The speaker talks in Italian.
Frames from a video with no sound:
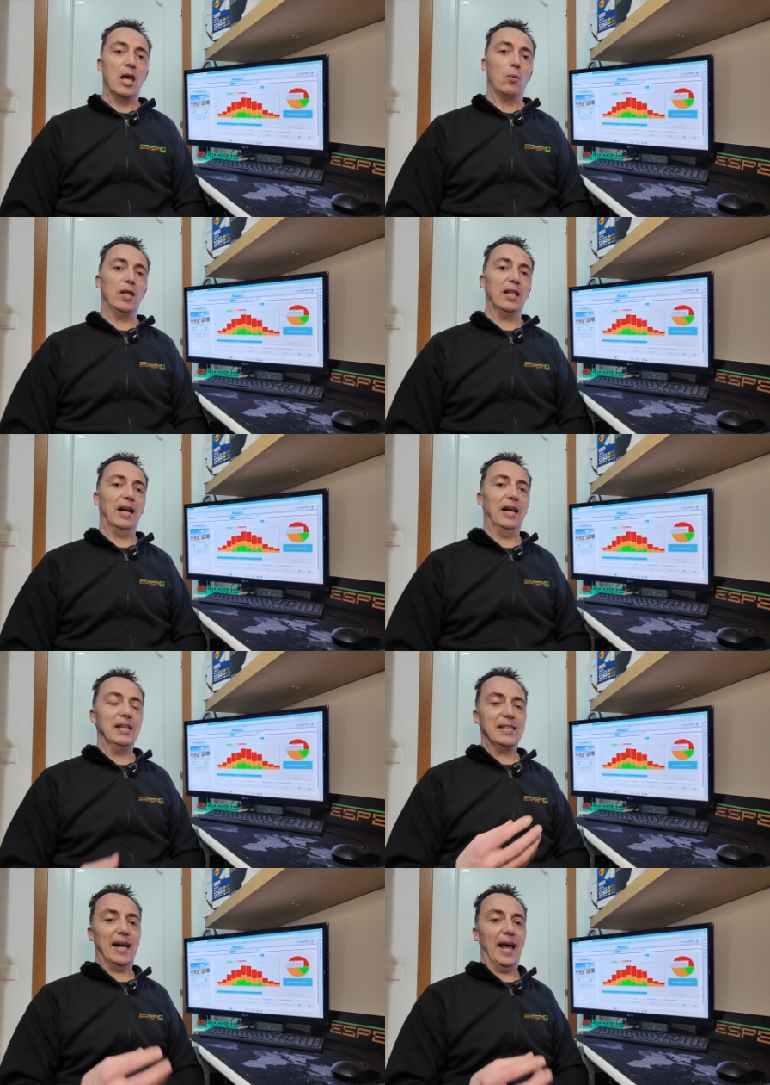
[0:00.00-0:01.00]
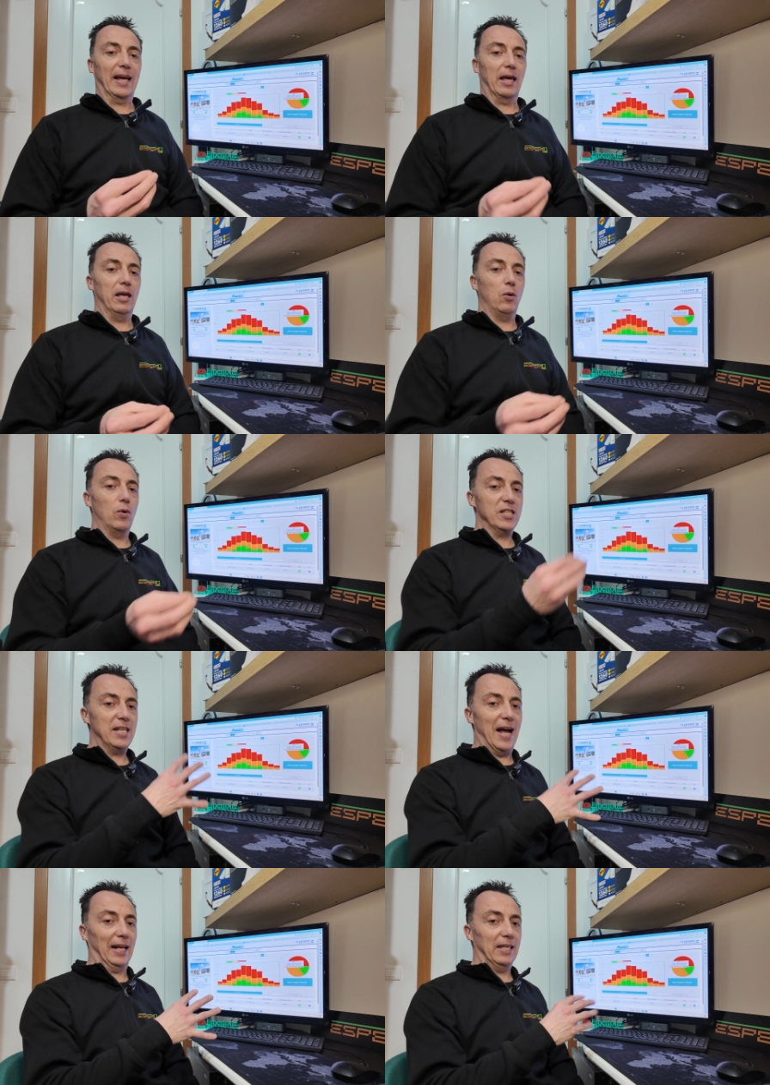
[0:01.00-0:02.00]
Quindi devo analizzare anche che in questi
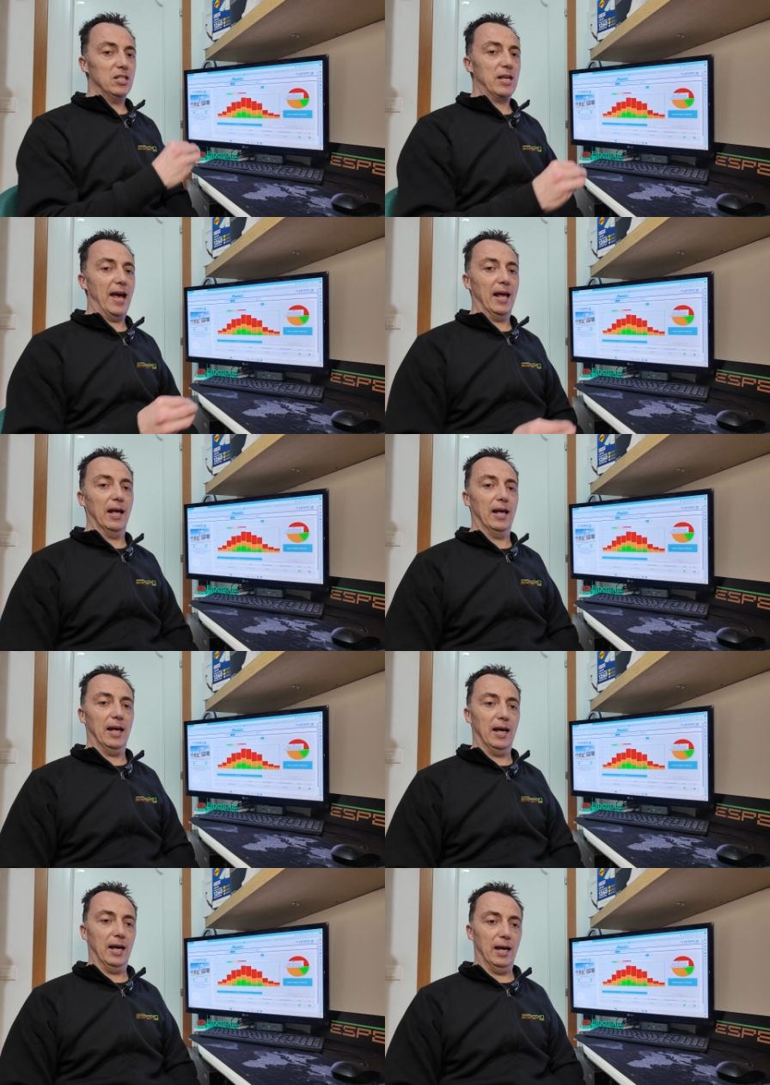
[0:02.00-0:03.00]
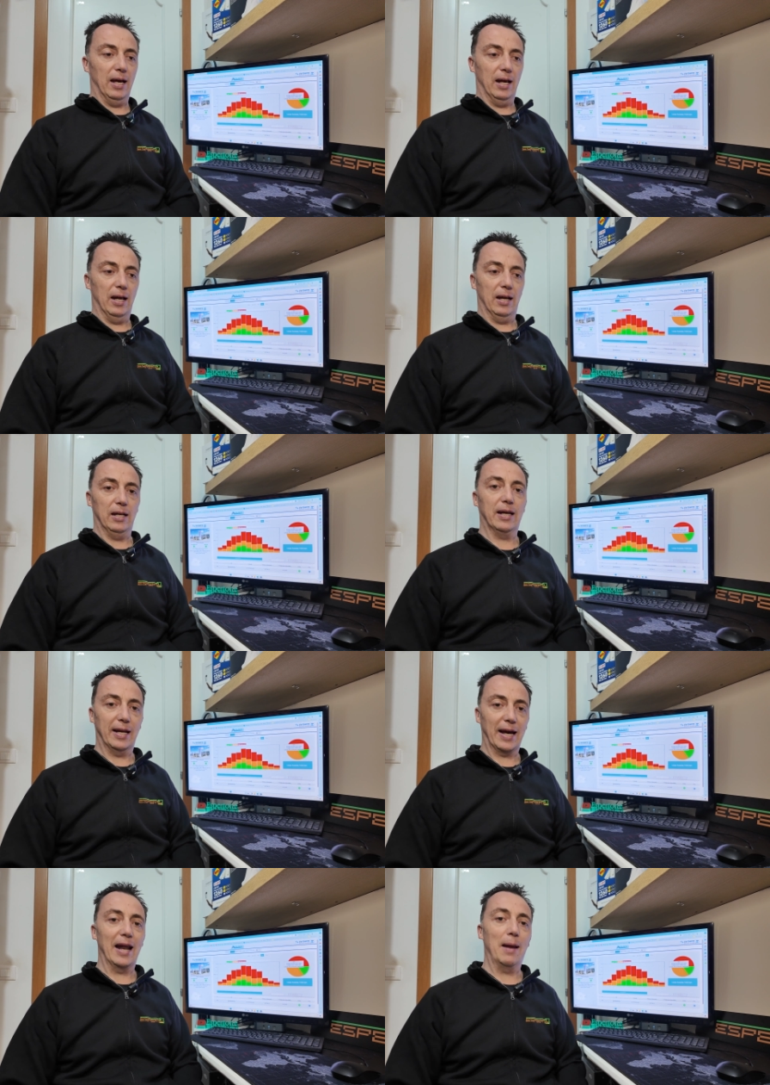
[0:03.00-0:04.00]
dati c'è eh, il
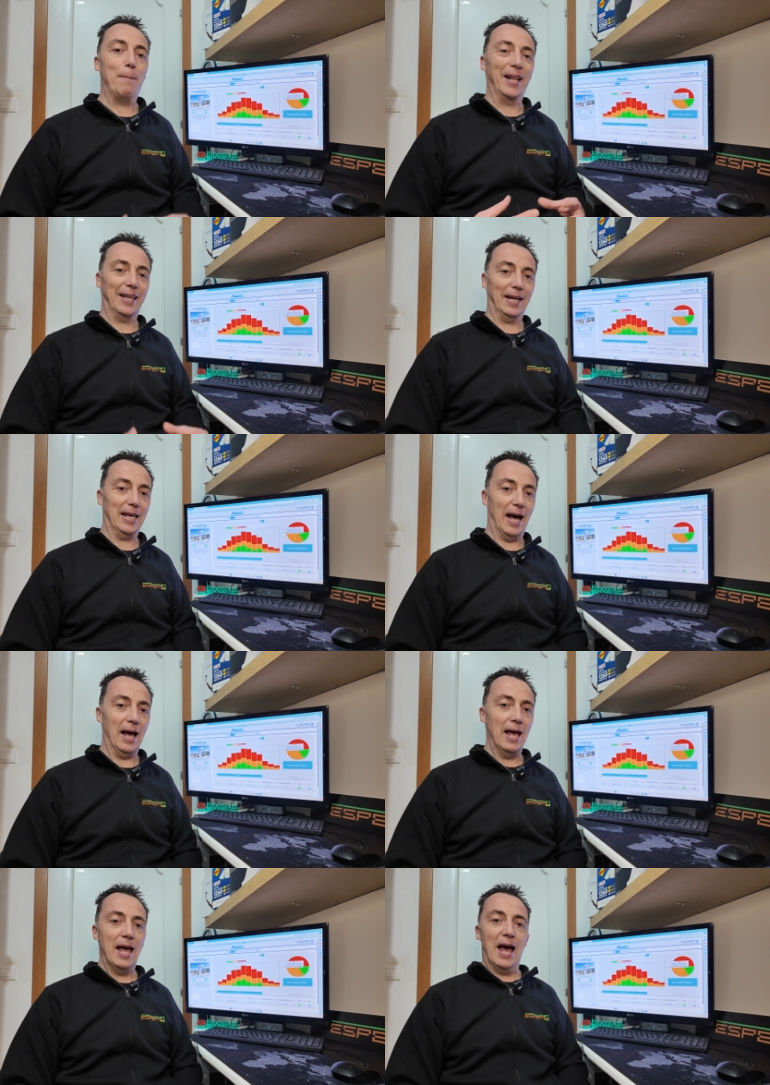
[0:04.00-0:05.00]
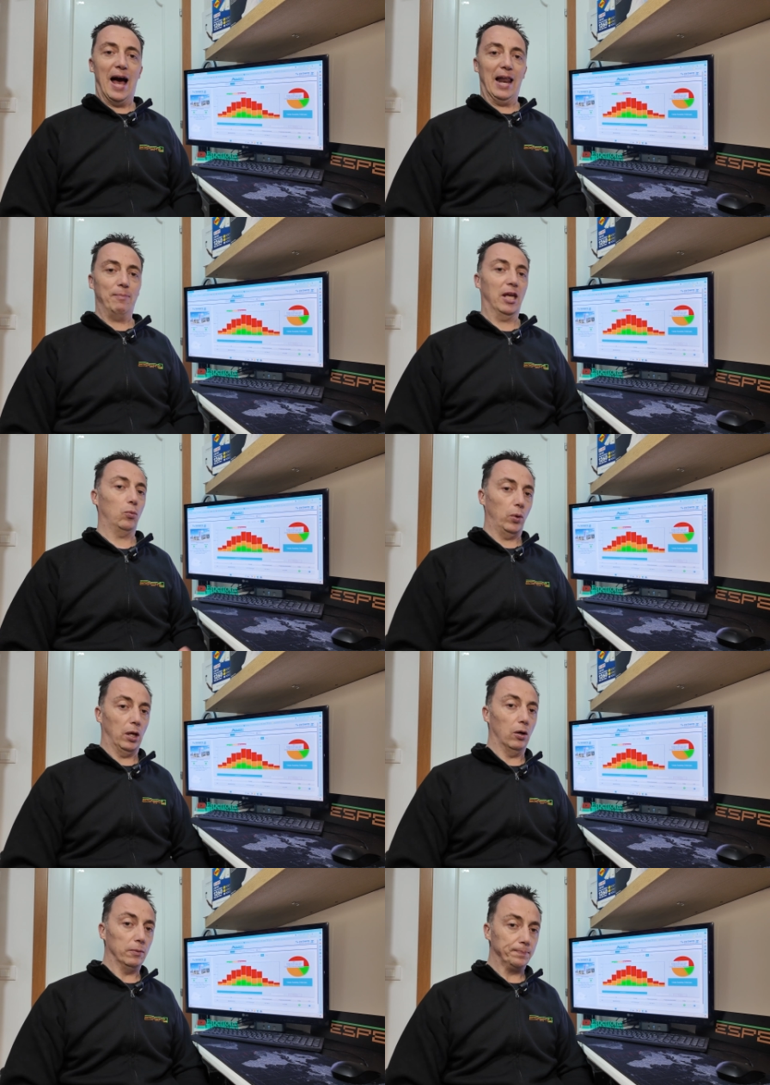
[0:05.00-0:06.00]
caricare la batteria alla mia
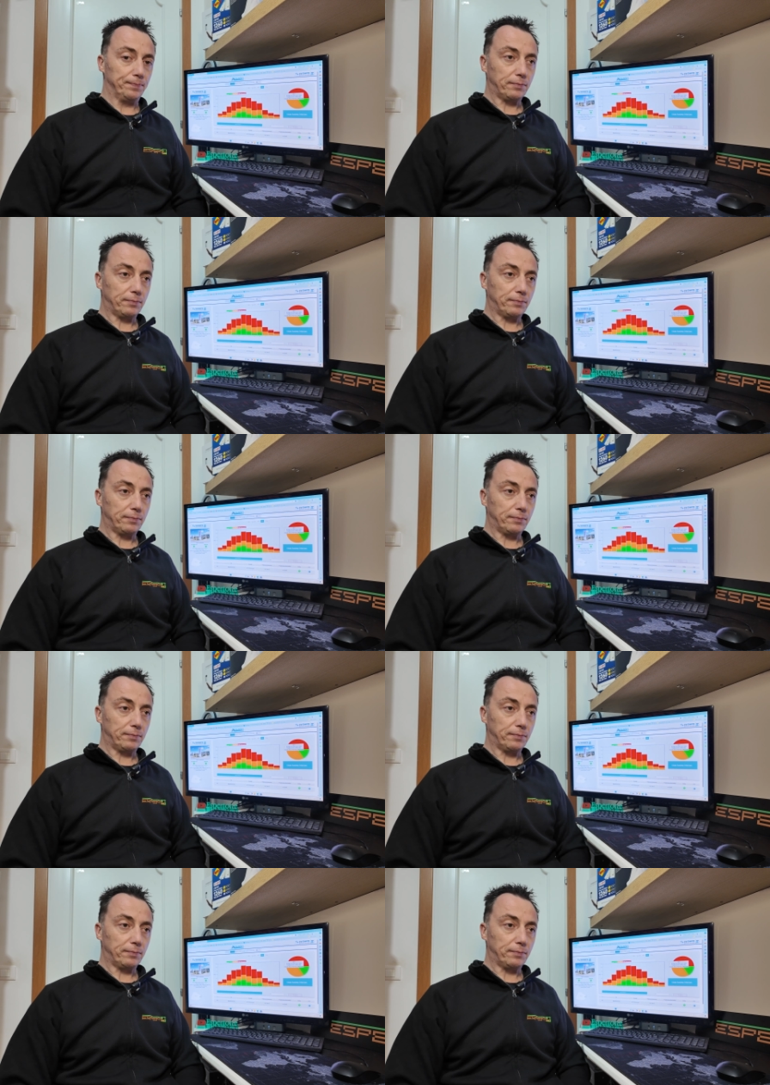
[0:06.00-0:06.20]
Twingo